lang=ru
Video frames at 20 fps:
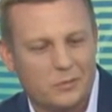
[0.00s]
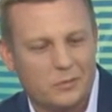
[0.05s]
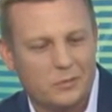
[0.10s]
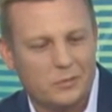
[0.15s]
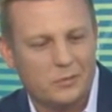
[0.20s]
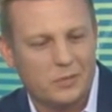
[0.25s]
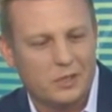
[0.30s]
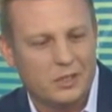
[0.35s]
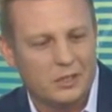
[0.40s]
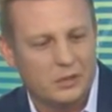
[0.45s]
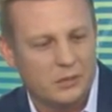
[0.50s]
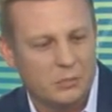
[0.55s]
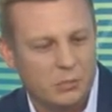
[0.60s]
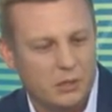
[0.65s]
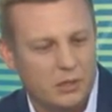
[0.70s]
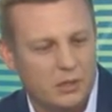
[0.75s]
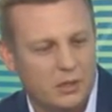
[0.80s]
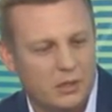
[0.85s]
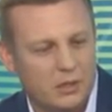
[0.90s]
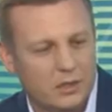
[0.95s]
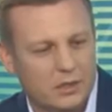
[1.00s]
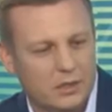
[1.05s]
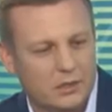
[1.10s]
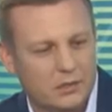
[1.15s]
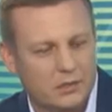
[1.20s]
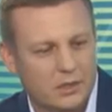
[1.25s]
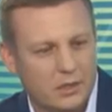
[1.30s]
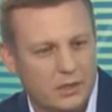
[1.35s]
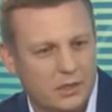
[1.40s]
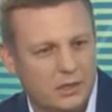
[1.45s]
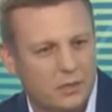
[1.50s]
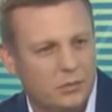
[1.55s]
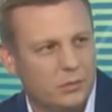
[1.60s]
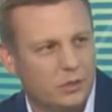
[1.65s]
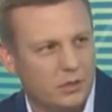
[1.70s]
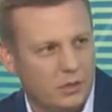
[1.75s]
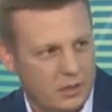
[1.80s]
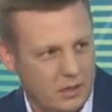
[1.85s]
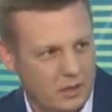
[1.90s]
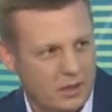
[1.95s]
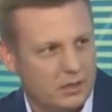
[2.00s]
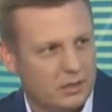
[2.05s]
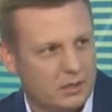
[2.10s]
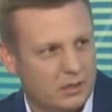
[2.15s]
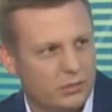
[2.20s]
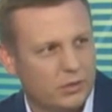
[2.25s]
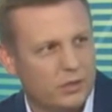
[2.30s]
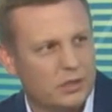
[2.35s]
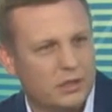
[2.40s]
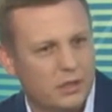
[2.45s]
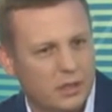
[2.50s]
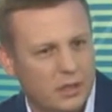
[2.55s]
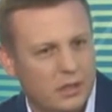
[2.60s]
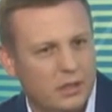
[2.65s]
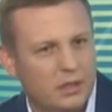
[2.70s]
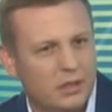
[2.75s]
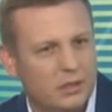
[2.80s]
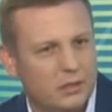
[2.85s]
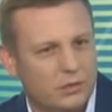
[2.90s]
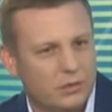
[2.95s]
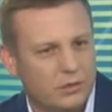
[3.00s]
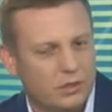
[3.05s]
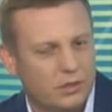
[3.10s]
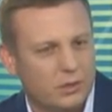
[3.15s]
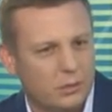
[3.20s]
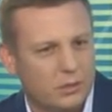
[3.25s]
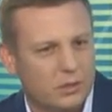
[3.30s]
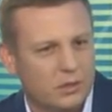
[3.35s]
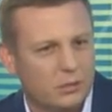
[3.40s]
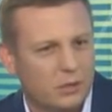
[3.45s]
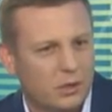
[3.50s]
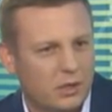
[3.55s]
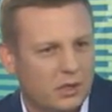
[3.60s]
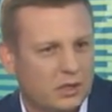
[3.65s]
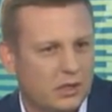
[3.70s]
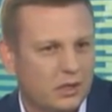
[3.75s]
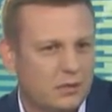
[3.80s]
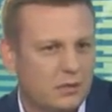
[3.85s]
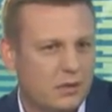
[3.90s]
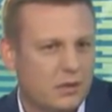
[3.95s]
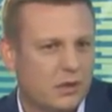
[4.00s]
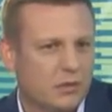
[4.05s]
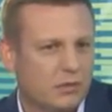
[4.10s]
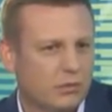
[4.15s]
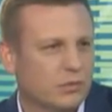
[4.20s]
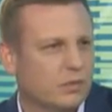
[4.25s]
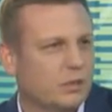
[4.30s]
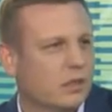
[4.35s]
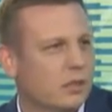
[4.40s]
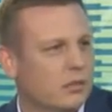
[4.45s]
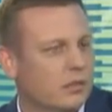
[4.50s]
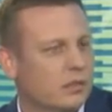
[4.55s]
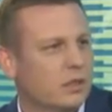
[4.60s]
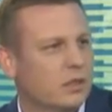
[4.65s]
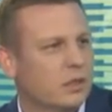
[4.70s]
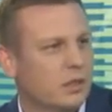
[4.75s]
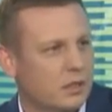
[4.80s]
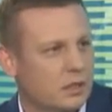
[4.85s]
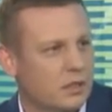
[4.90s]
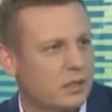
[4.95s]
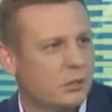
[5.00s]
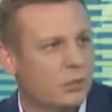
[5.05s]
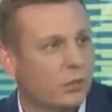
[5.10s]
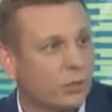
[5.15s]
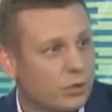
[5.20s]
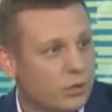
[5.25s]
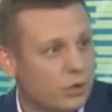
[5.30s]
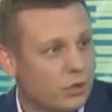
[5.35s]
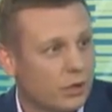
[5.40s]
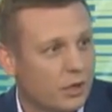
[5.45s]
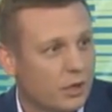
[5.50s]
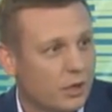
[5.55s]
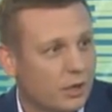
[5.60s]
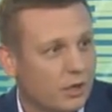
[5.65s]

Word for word: наш бизнес взаимный, да, если у нас находились точки соприкосновения, он становился гораздо проще.